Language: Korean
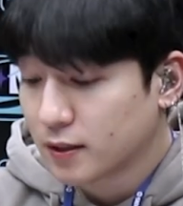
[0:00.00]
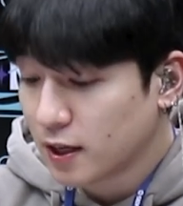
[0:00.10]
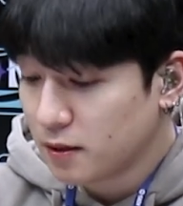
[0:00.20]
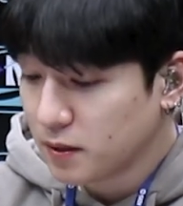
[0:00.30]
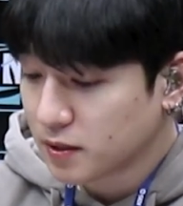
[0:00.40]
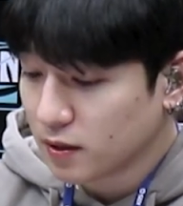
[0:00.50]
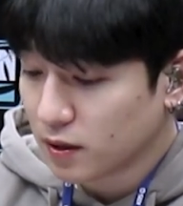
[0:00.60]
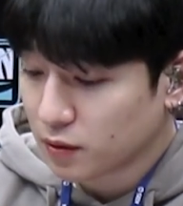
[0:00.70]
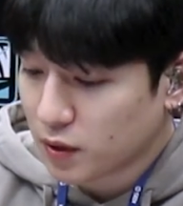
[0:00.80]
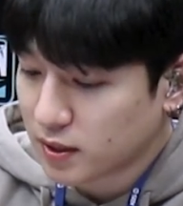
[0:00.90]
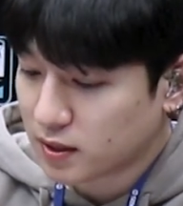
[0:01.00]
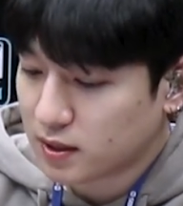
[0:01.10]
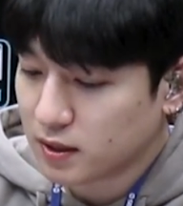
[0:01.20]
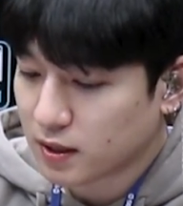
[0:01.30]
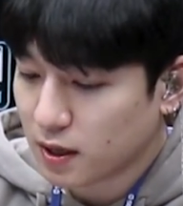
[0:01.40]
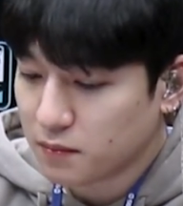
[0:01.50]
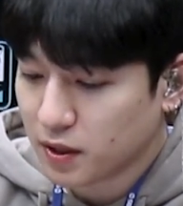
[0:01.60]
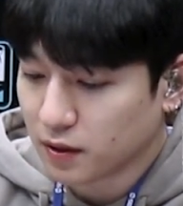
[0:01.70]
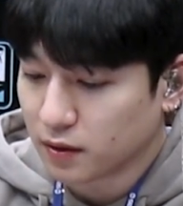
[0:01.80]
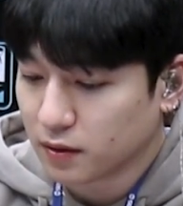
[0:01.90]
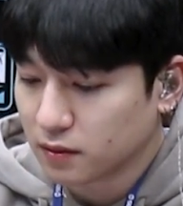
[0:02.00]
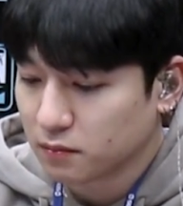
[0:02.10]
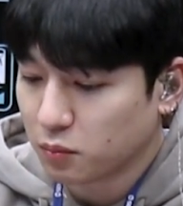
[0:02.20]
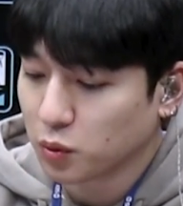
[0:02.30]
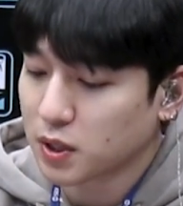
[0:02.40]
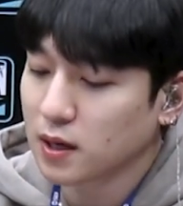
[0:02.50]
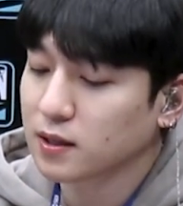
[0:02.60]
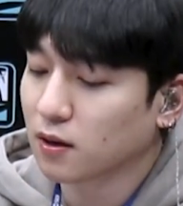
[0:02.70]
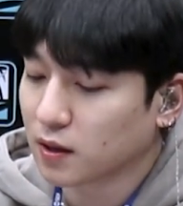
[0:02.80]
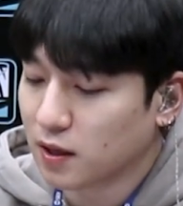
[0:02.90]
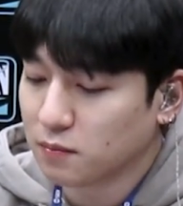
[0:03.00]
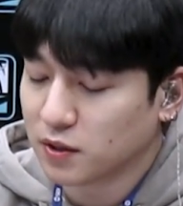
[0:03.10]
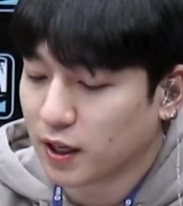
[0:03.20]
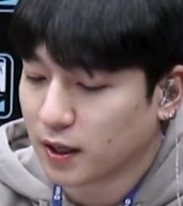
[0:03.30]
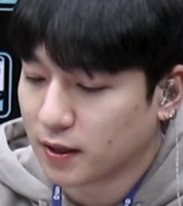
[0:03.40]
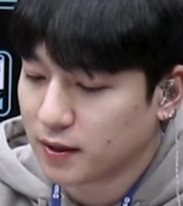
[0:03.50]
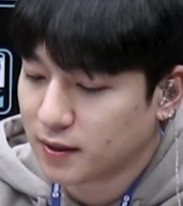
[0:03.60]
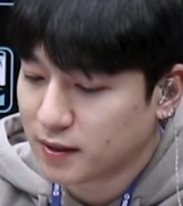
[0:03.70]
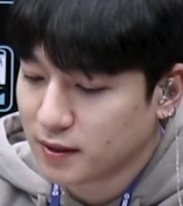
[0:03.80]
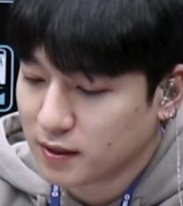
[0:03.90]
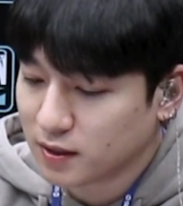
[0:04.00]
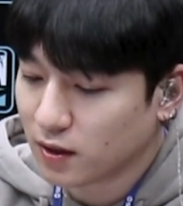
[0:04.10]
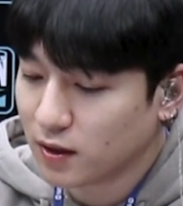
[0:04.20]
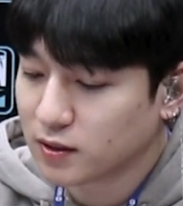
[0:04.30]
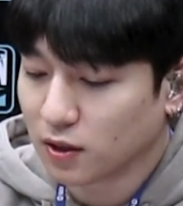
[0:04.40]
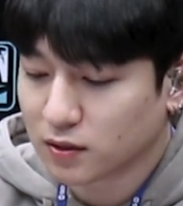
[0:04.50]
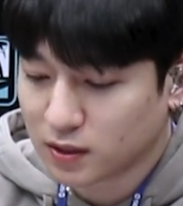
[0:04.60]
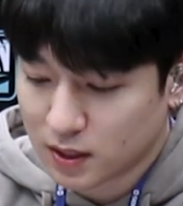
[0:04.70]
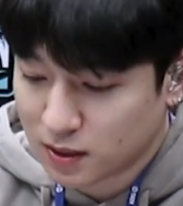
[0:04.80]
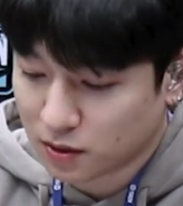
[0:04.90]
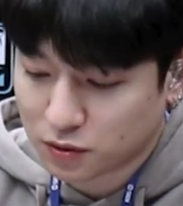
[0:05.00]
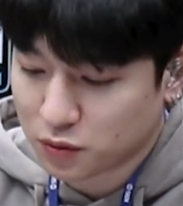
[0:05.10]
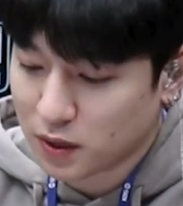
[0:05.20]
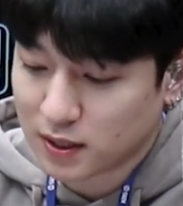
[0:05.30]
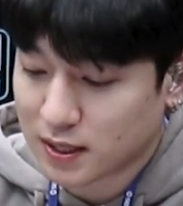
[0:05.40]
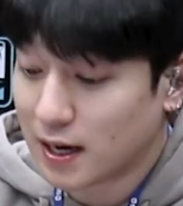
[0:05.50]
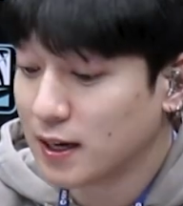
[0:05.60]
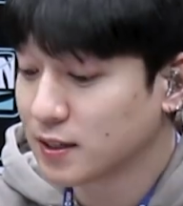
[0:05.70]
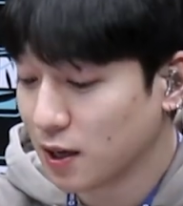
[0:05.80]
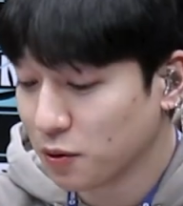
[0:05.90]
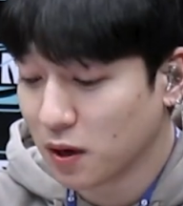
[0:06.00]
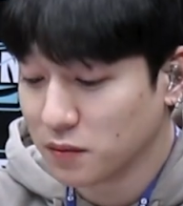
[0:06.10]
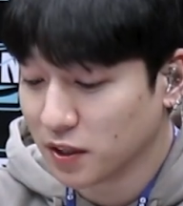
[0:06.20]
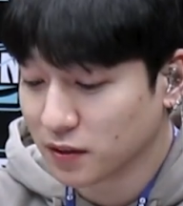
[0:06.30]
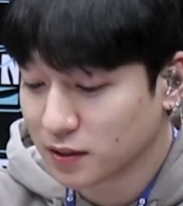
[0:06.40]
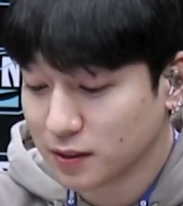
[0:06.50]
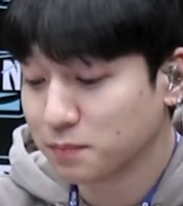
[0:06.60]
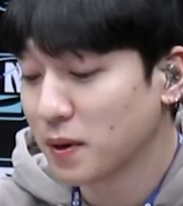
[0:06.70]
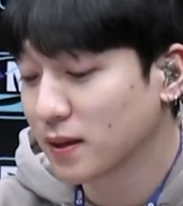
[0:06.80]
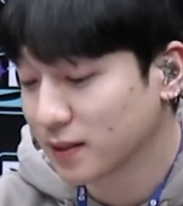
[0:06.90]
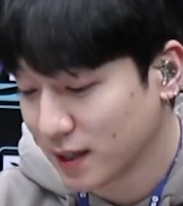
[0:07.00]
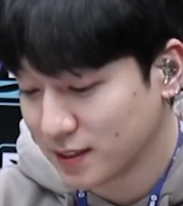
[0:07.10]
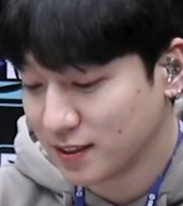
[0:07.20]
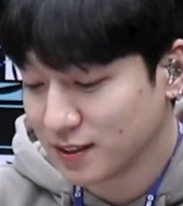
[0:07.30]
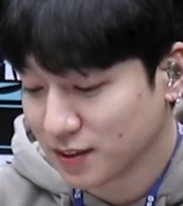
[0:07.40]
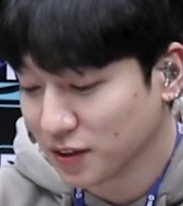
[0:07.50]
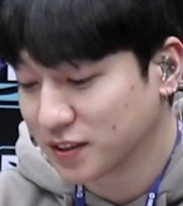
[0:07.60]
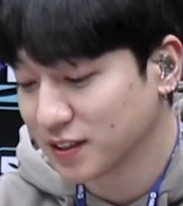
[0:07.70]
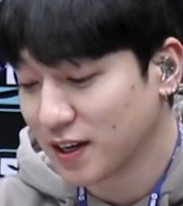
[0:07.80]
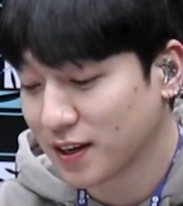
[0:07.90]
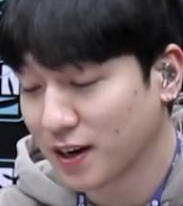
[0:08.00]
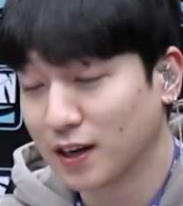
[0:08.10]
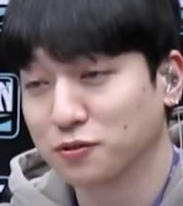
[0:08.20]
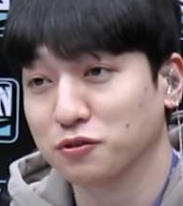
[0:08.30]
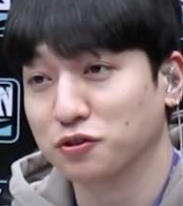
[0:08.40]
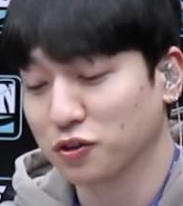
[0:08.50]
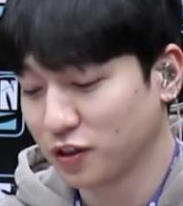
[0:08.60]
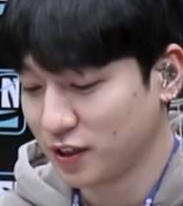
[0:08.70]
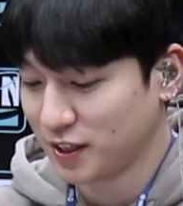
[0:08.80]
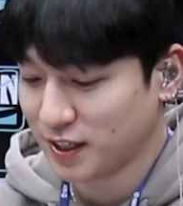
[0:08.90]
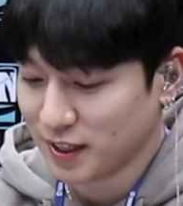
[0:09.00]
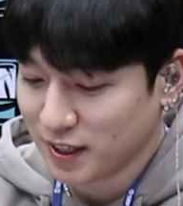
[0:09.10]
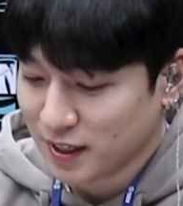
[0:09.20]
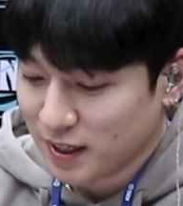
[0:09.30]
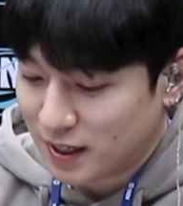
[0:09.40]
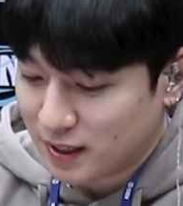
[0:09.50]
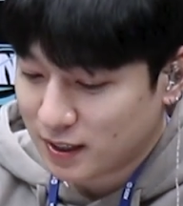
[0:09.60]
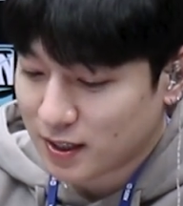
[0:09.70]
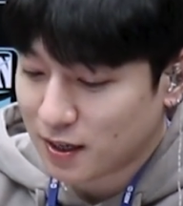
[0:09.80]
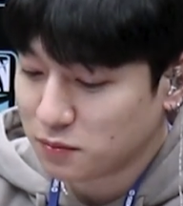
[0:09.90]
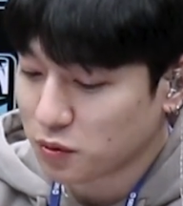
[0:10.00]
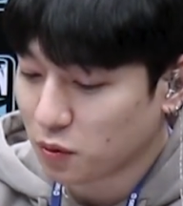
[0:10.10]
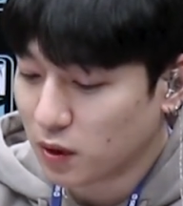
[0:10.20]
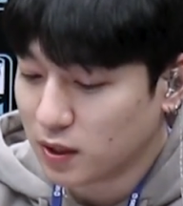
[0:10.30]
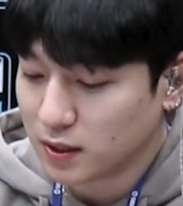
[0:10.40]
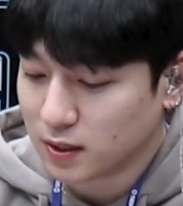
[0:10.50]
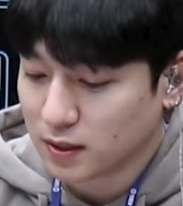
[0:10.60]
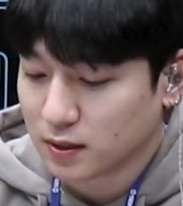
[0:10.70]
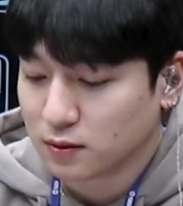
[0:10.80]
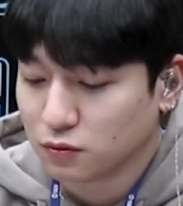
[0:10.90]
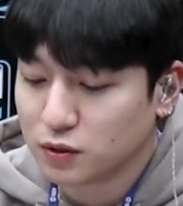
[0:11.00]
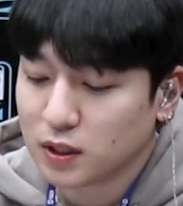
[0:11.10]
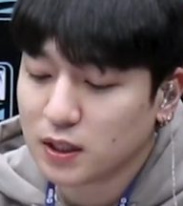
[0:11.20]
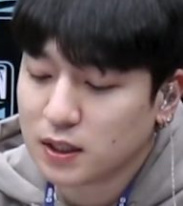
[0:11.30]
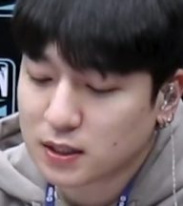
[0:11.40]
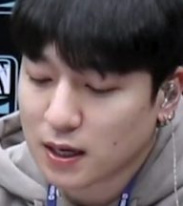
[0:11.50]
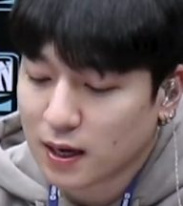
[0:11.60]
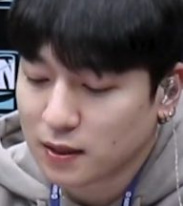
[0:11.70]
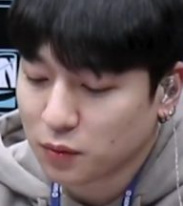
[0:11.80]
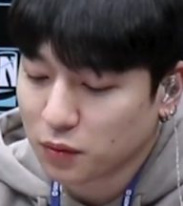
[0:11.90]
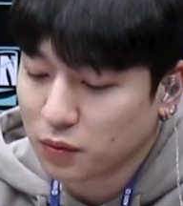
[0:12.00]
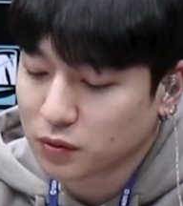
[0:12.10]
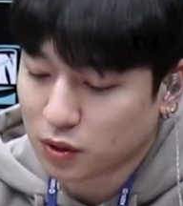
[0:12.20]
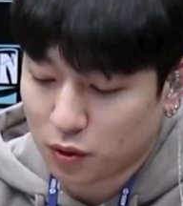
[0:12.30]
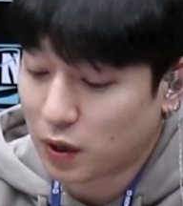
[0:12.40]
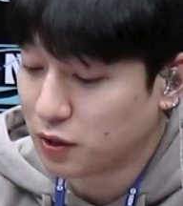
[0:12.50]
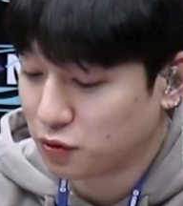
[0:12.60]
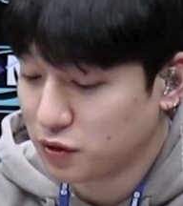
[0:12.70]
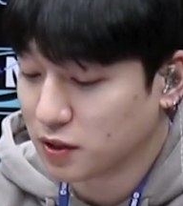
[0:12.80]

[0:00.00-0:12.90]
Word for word: 게임에서 퀘스트를 깨면 보상을 얻게 됩니다. 이걸 적재적소에 잘 사용하면 끝판까지 거뜬하게 갈 수 있죠. 이 게임 속 원리는 우리 일상에도 적용할 수